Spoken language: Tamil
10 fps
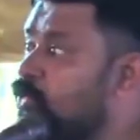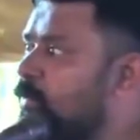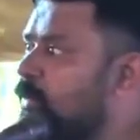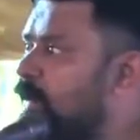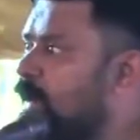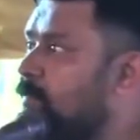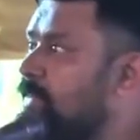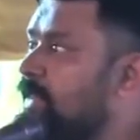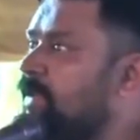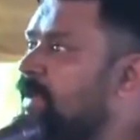நொந்து போயிடுவான்
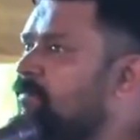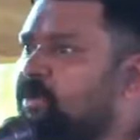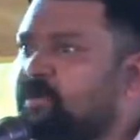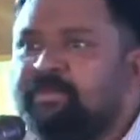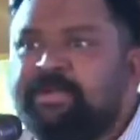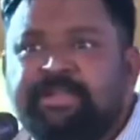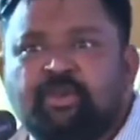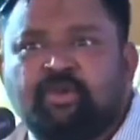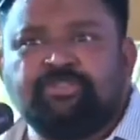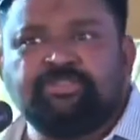அப்போ தான் ஏக்கம் வரும் கில்ட்டி
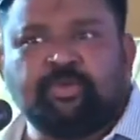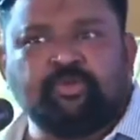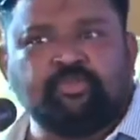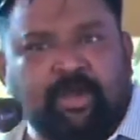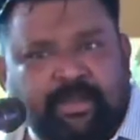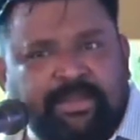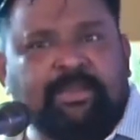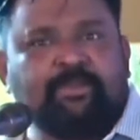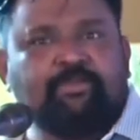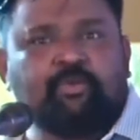கான்ஷியஸ் இருக்கும் சாரி
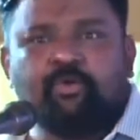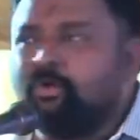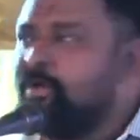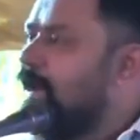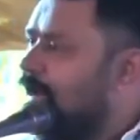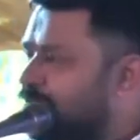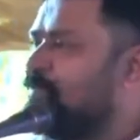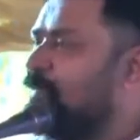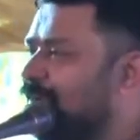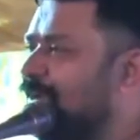கேட்கணும்னு தோணும் ஆனால்
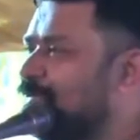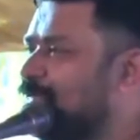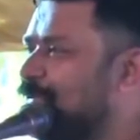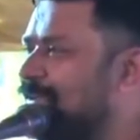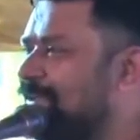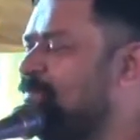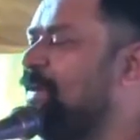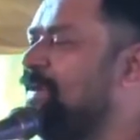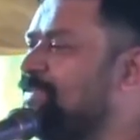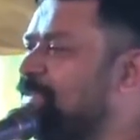அந்த பொண்டாட்டி உசுரோடு இருக்காது
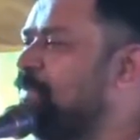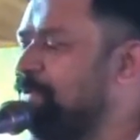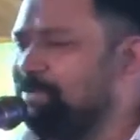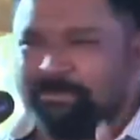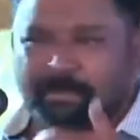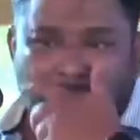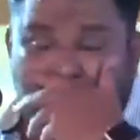பாட்டி செத்து போயிருக்கும்